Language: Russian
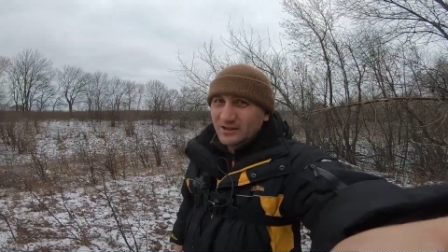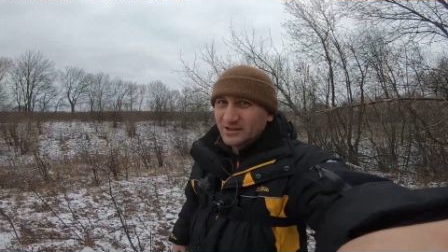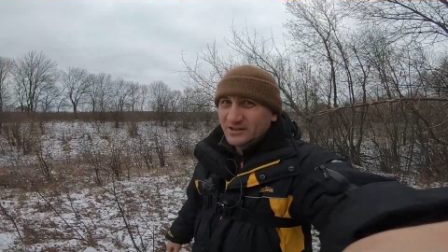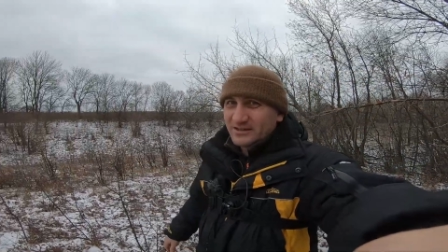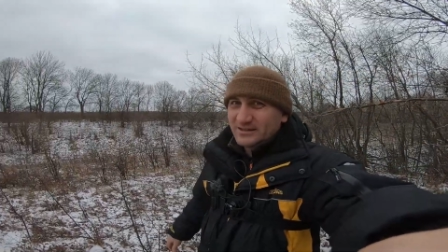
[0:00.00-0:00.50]
Вот
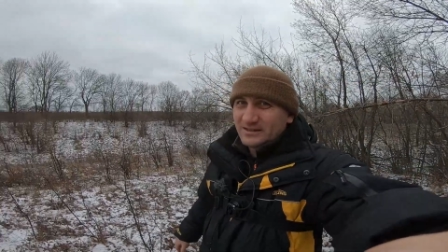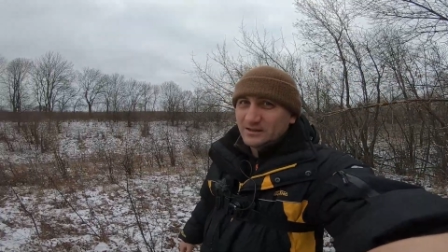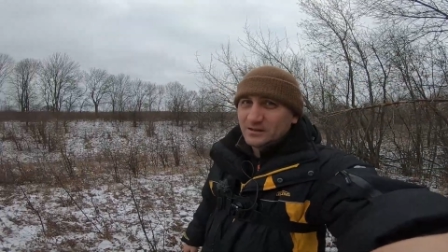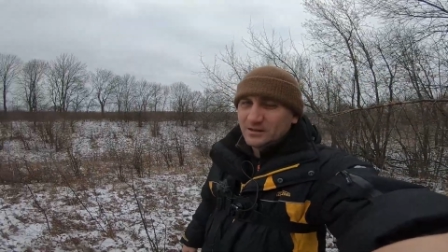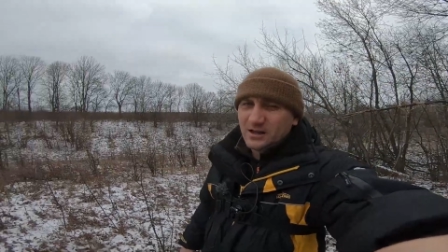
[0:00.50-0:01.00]
я сейчас
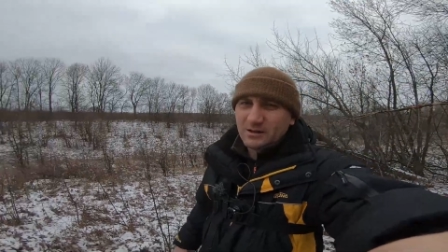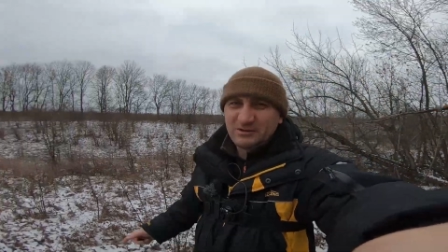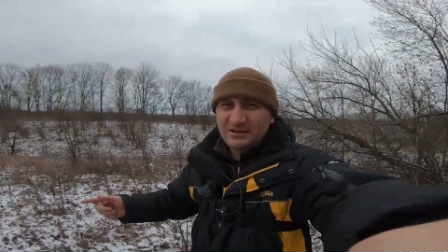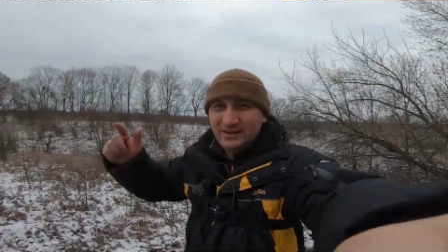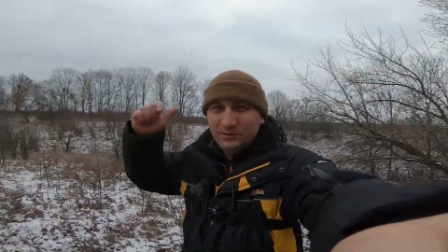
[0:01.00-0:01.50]
а, как
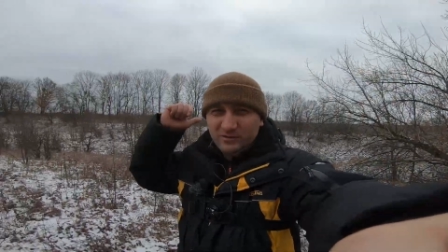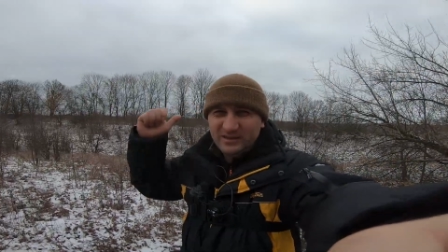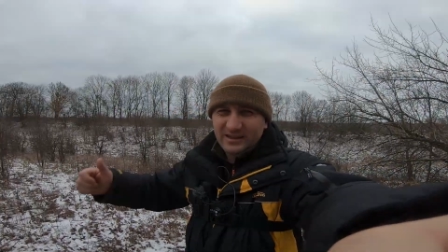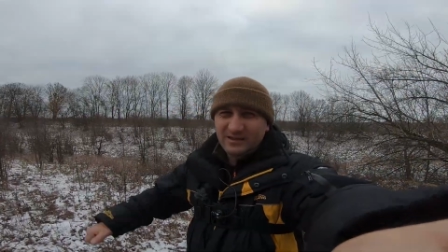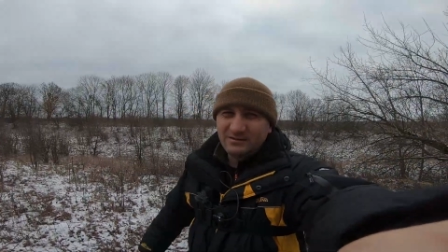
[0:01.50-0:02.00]
бы стою, вот
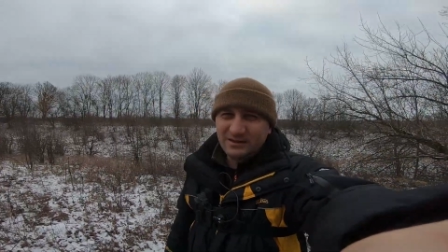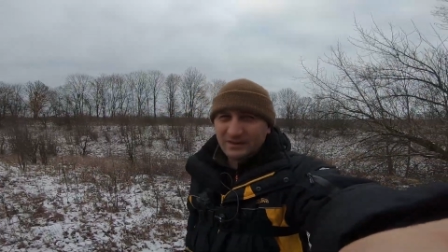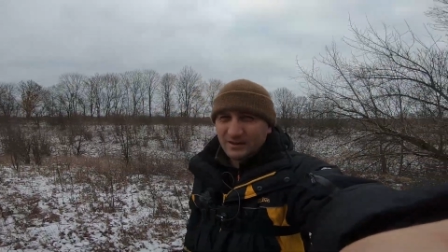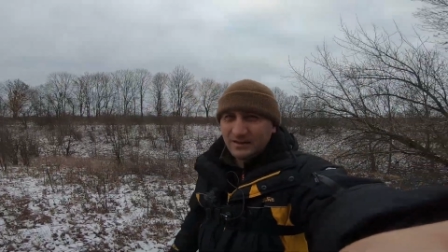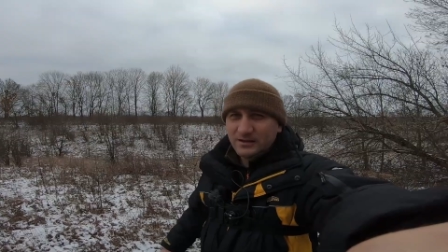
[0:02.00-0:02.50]
сзади
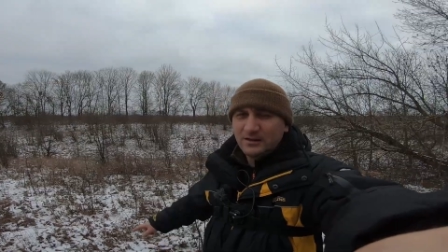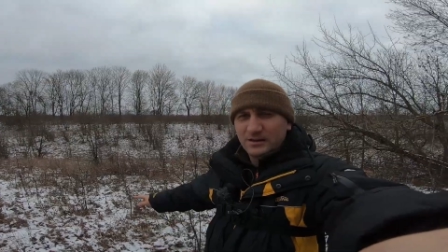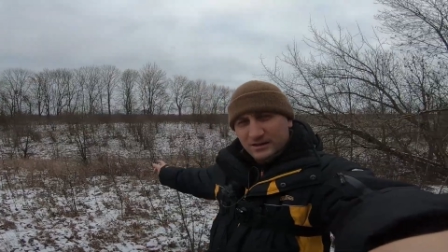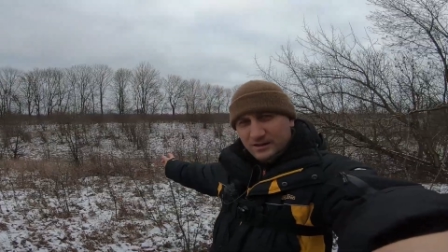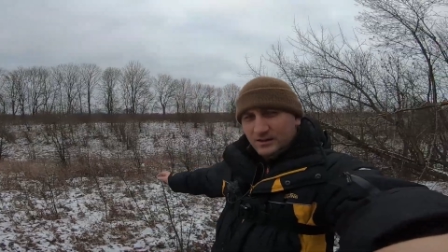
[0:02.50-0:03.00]
видно, да,
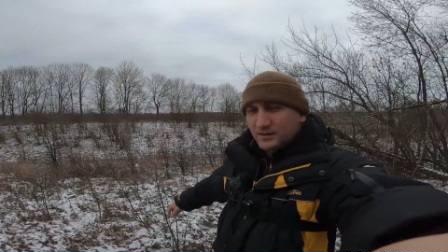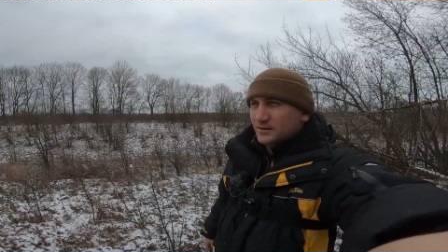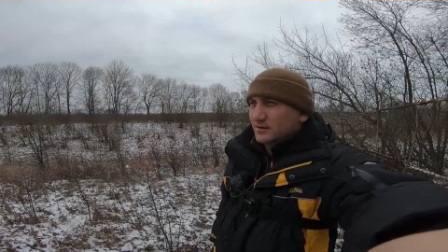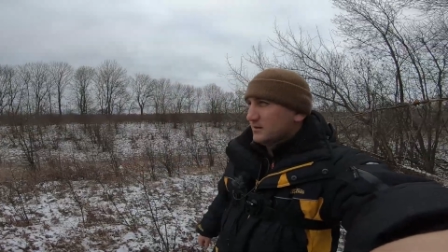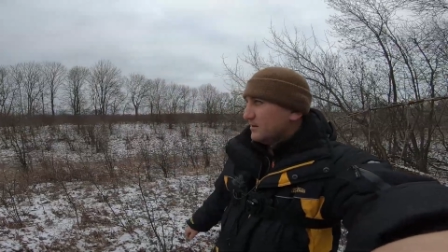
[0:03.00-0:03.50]

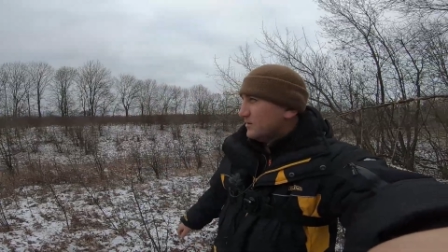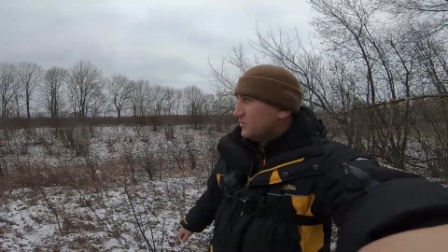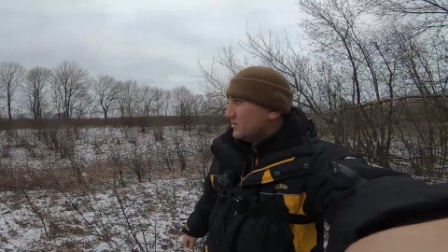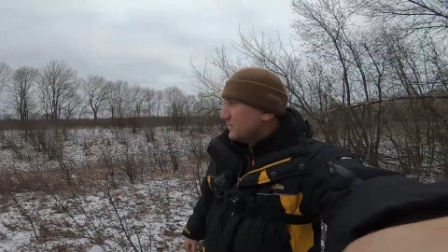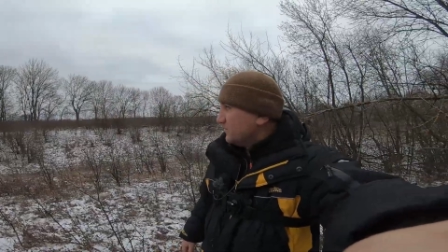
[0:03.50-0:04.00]
а,
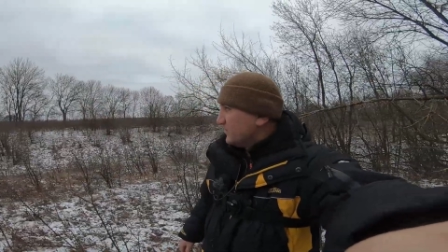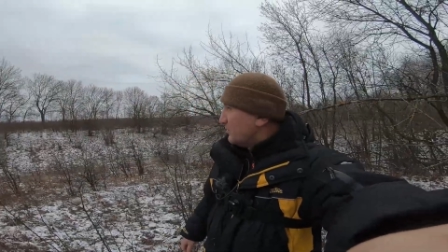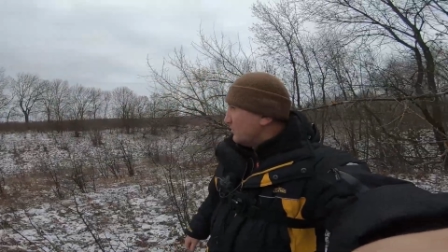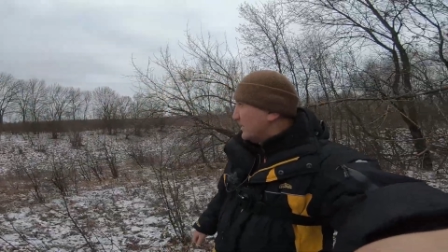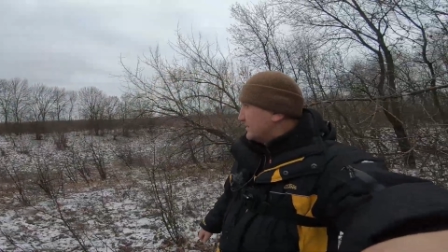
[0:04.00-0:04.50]
то есть
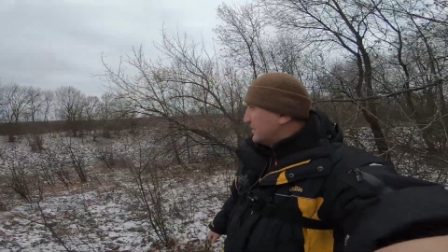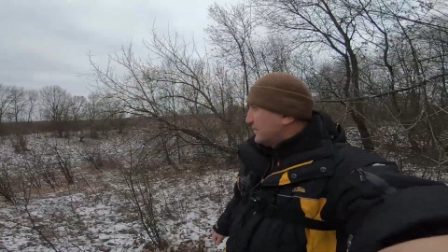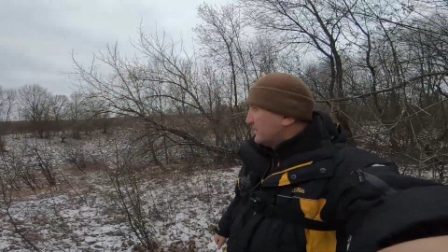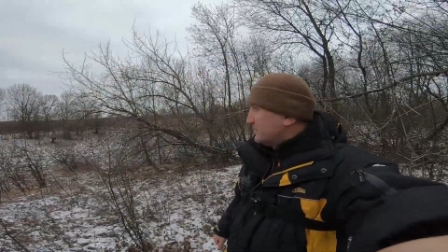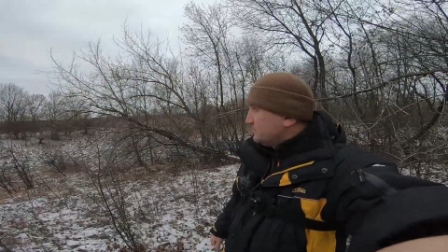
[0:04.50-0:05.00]
довольно
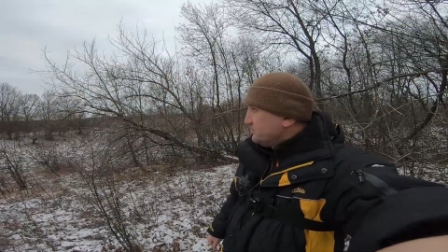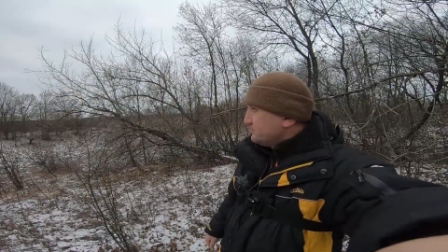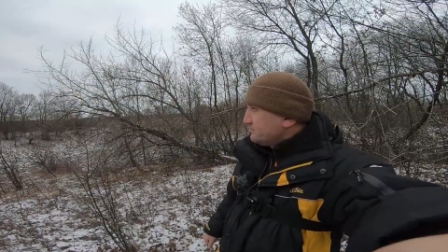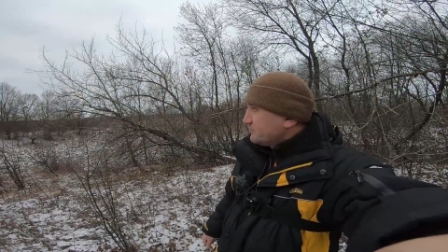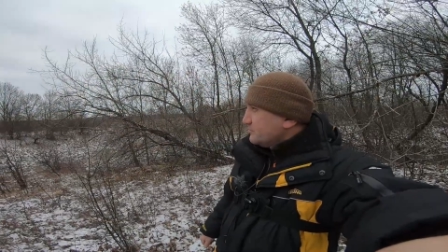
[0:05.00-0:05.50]
открыто
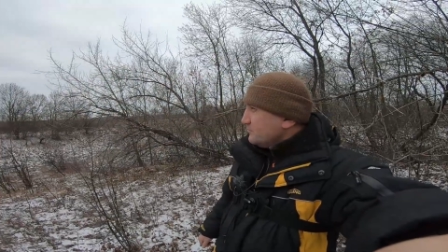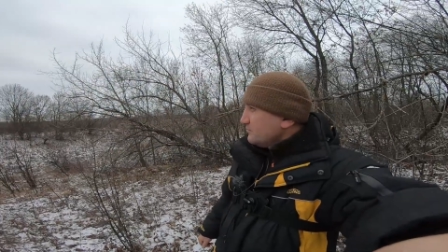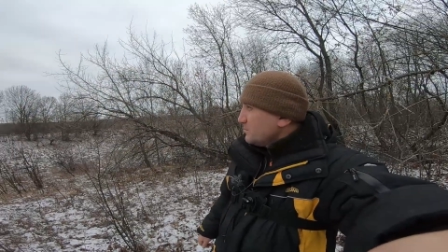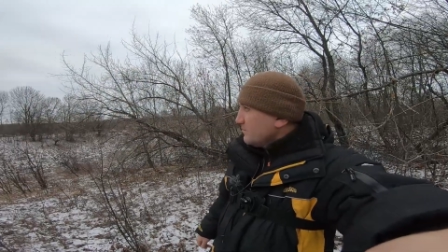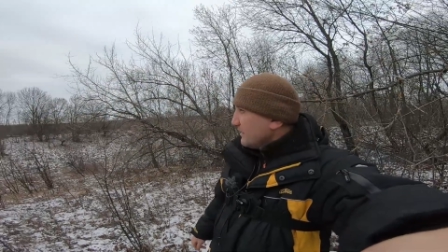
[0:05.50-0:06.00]

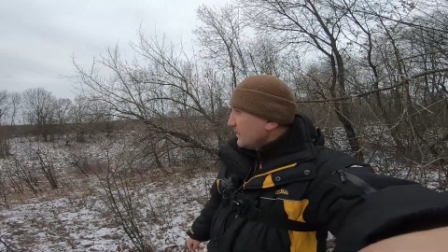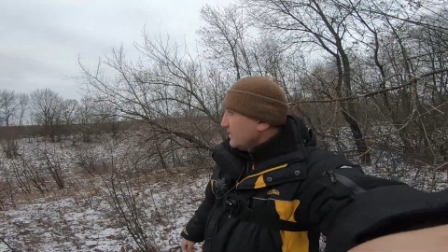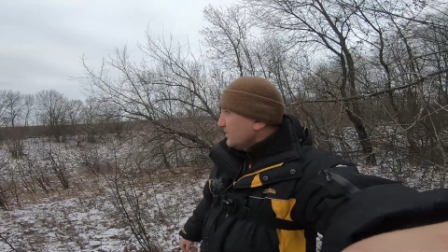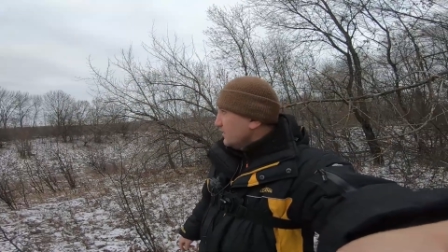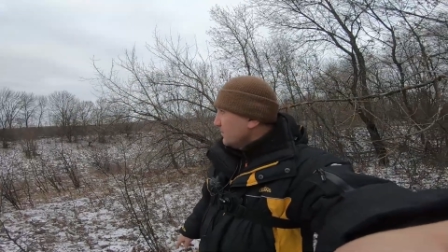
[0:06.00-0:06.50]

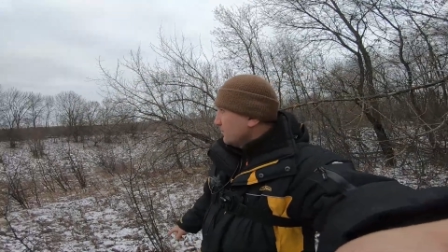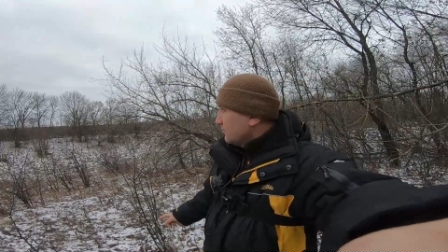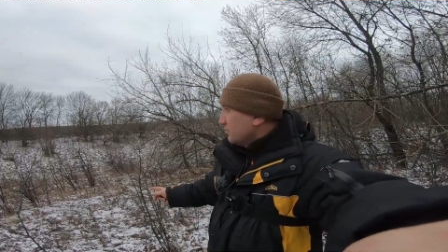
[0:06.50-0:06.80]
и